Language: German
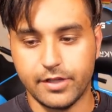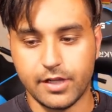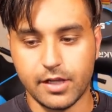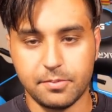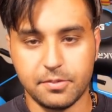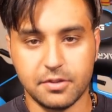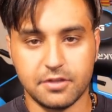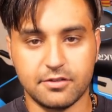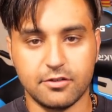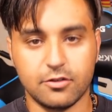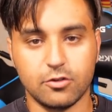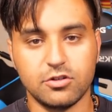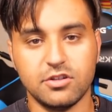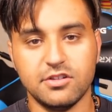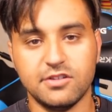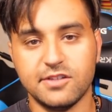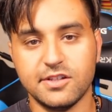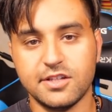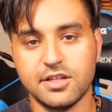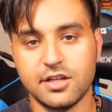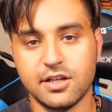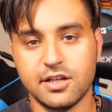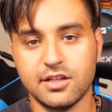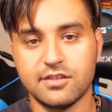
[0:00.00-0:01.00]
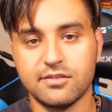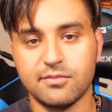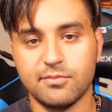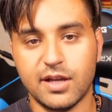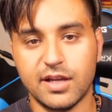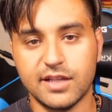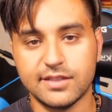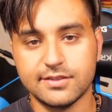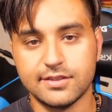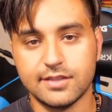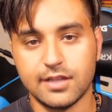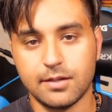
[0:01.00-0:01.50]
Ich habe jetzt auch die
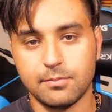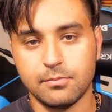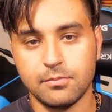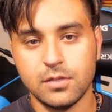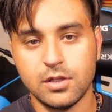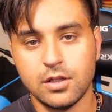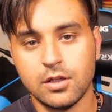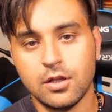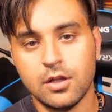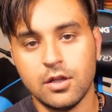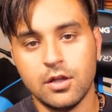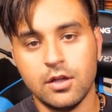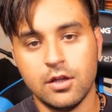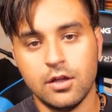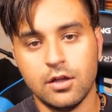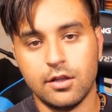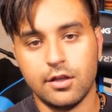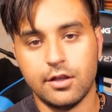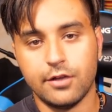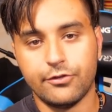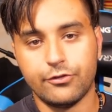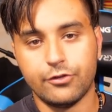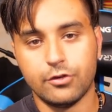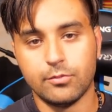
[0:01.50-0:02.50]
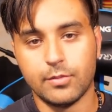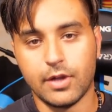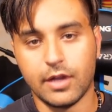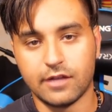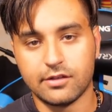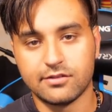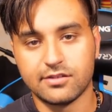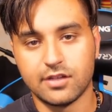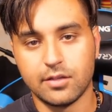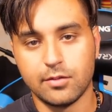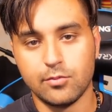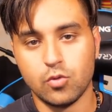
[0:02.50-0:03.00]
Sicherheitsmaßnahmen in der Firma
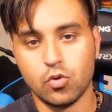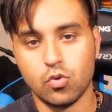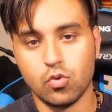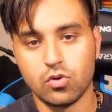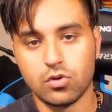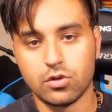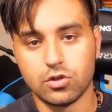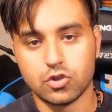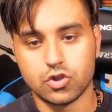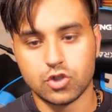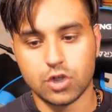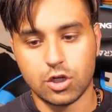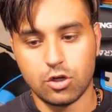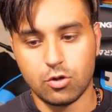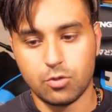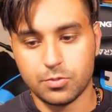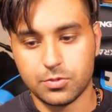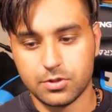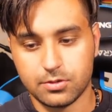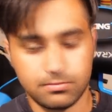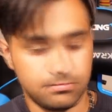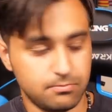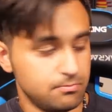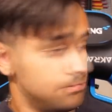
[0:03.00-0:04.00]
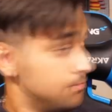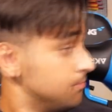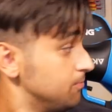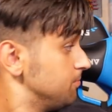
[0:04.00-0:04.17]
extrem hochgeschraubt.